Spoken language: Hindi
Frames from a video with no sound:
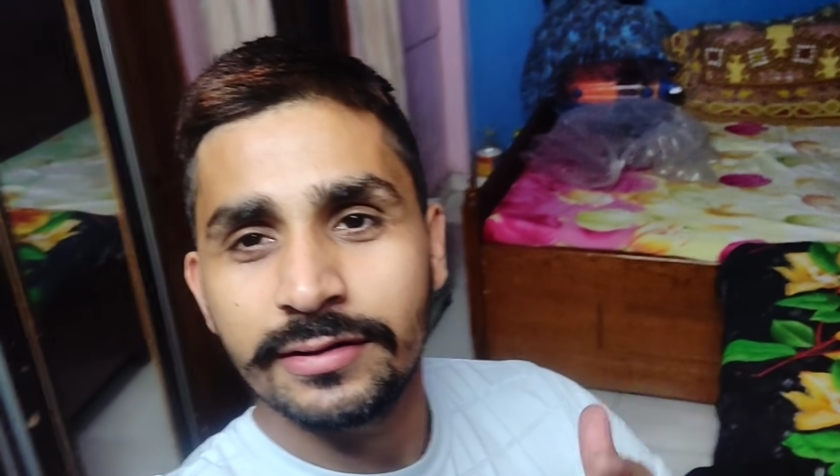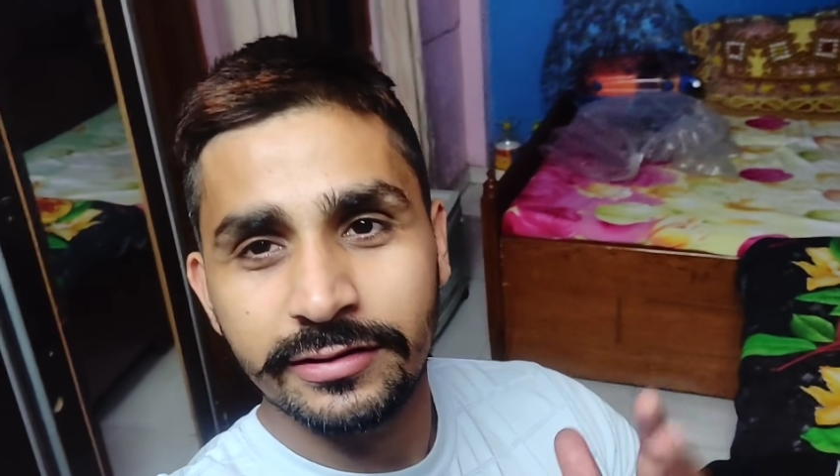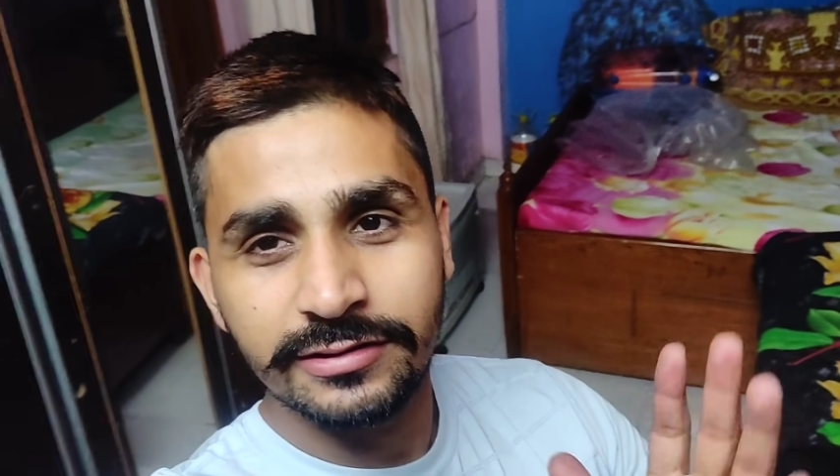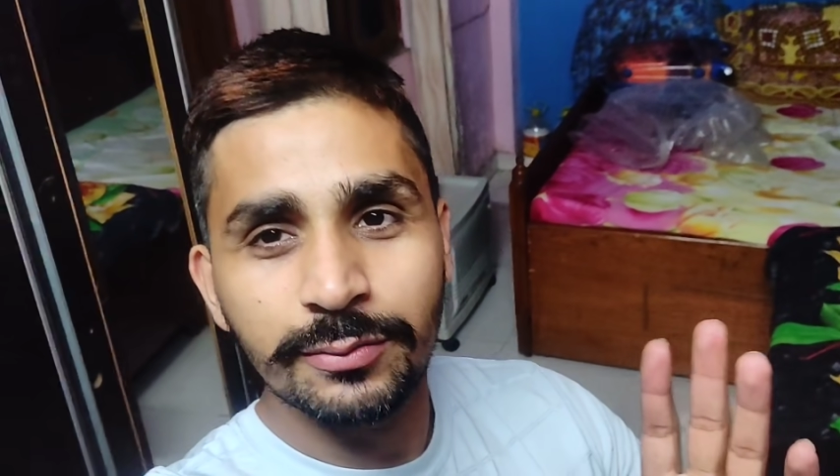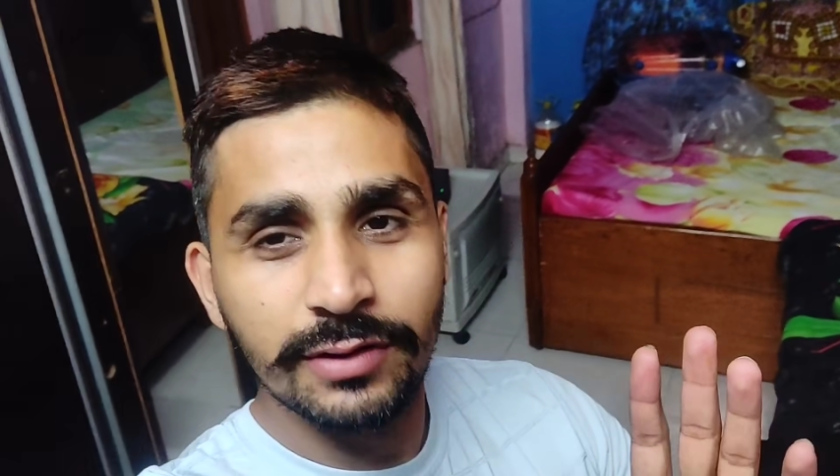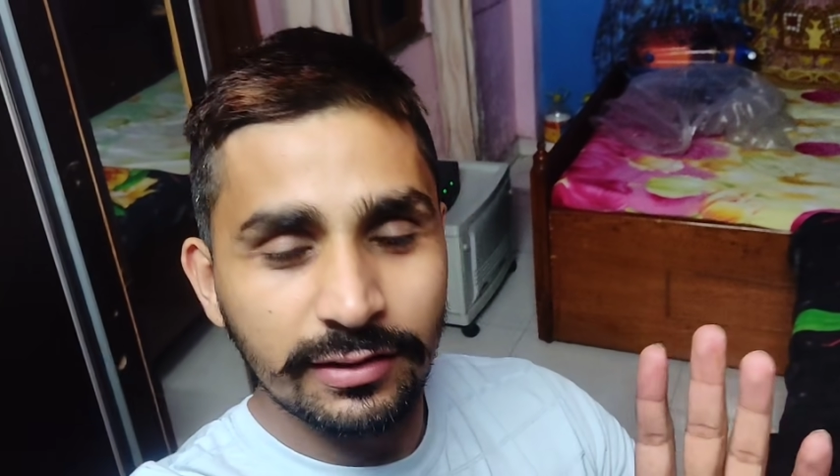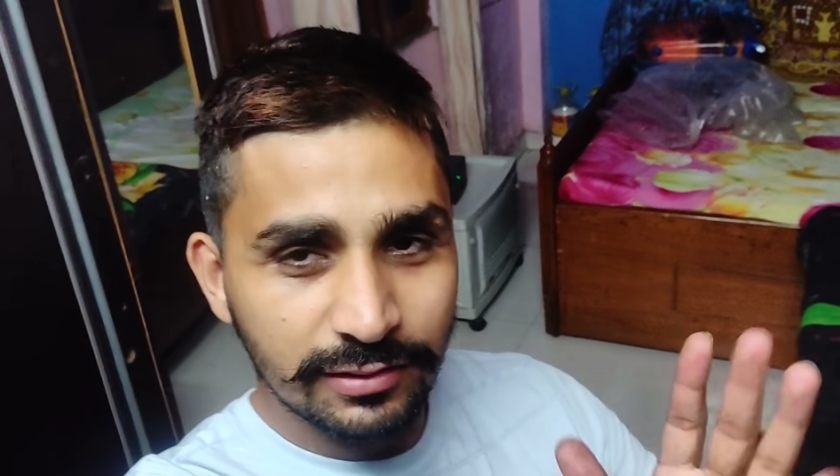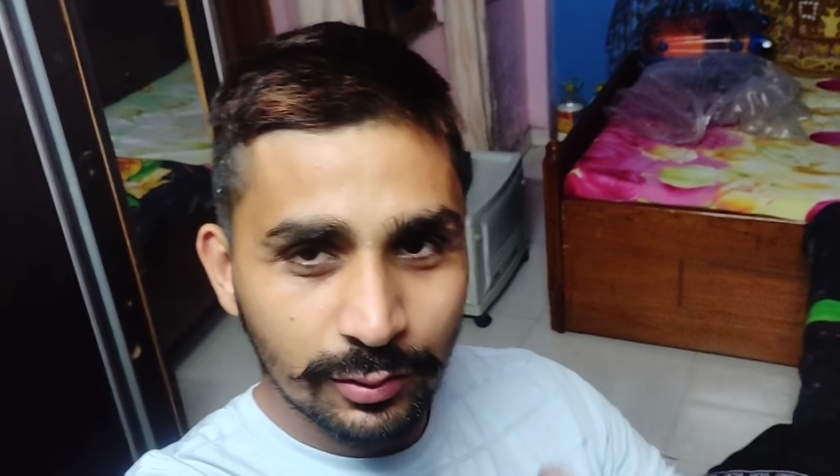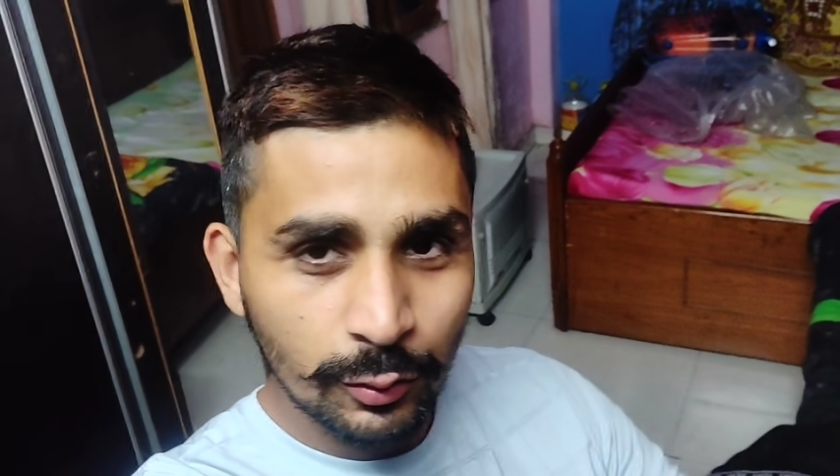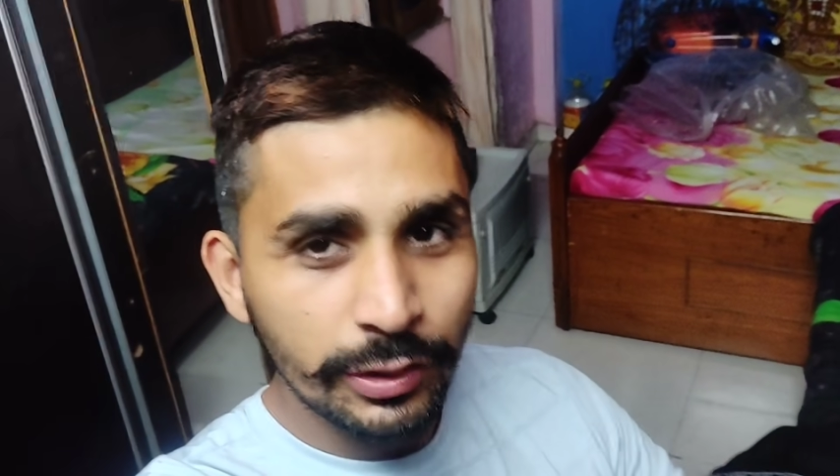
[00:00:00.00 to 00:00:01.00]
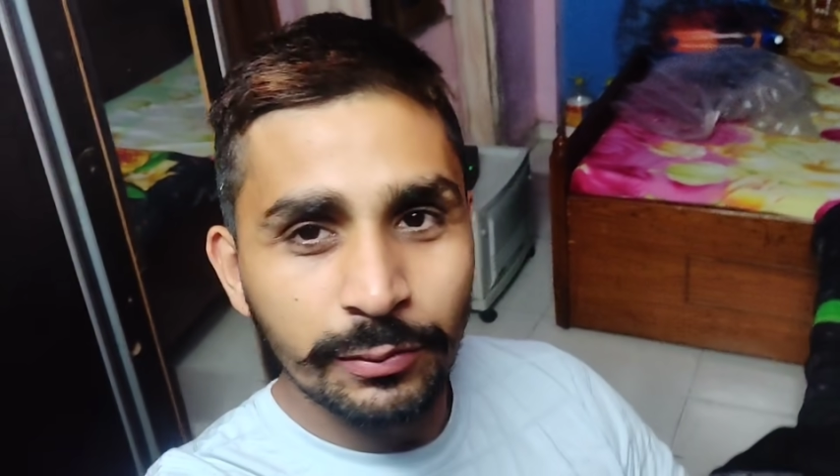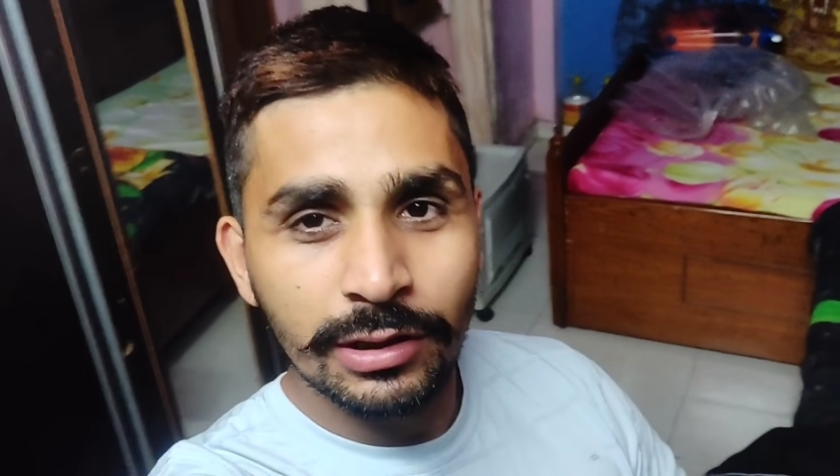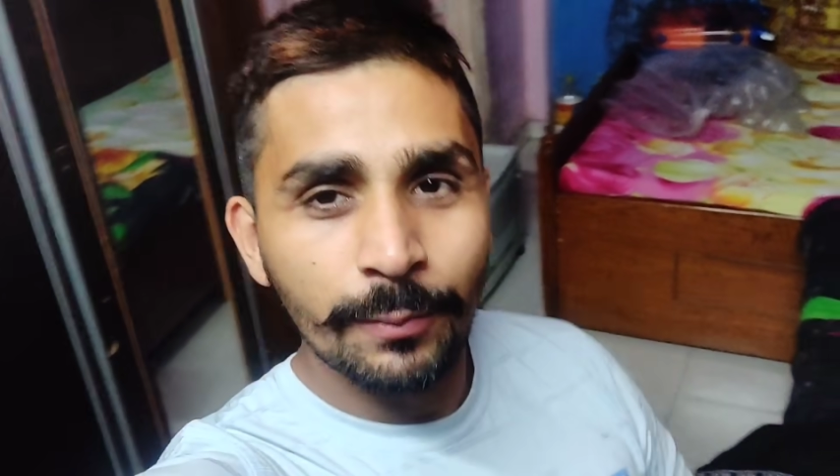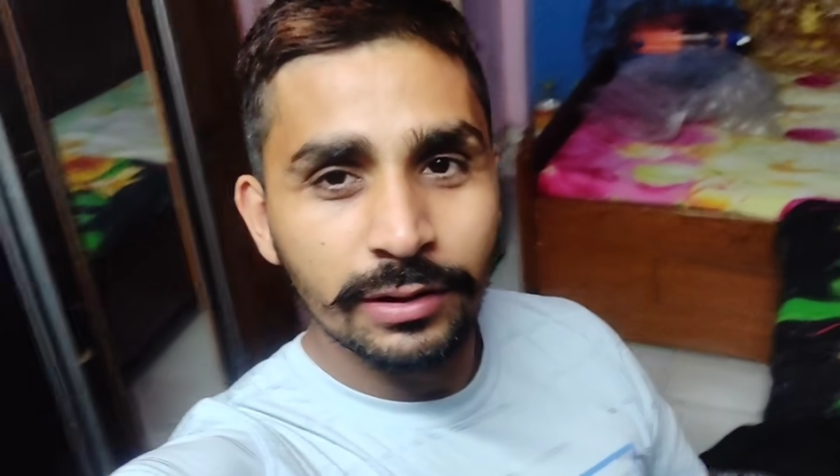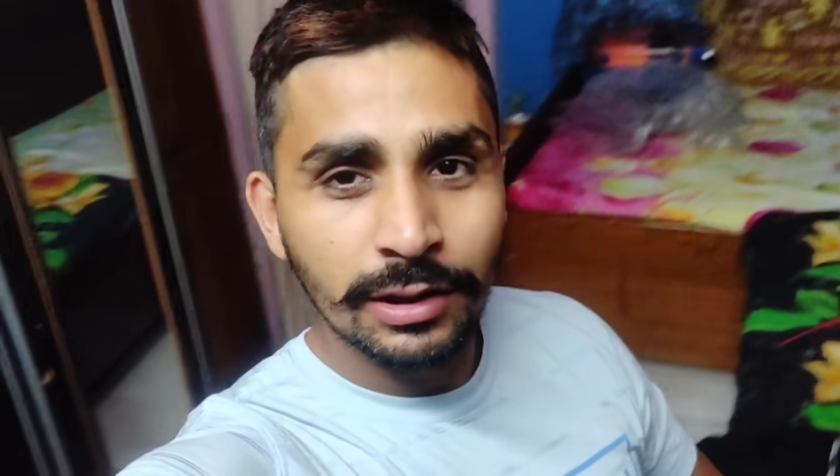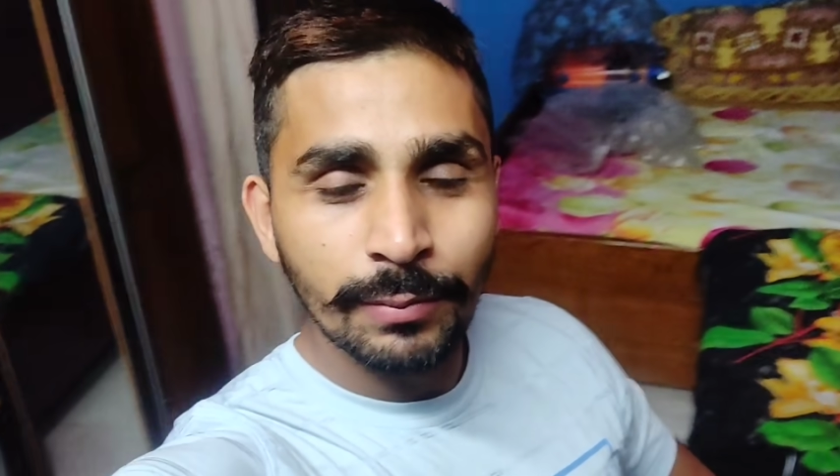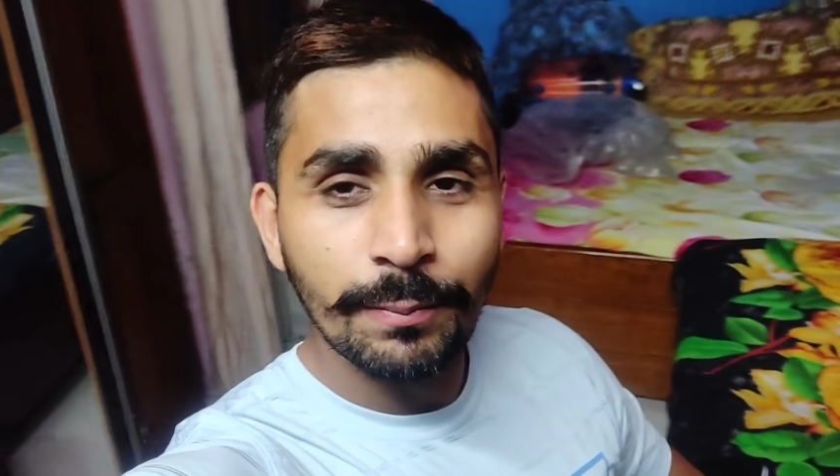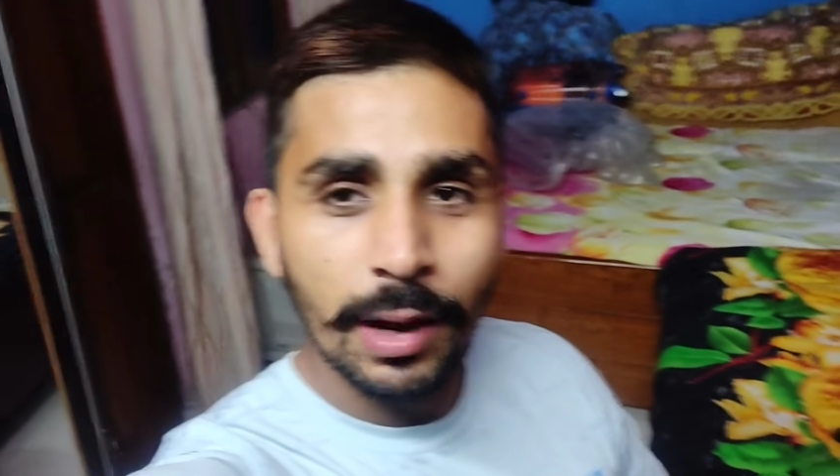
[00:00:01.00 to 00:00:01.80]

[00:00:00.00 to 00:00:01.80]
डिस्टर्ब था इसलिए कोई नहीं बना पाया था मैं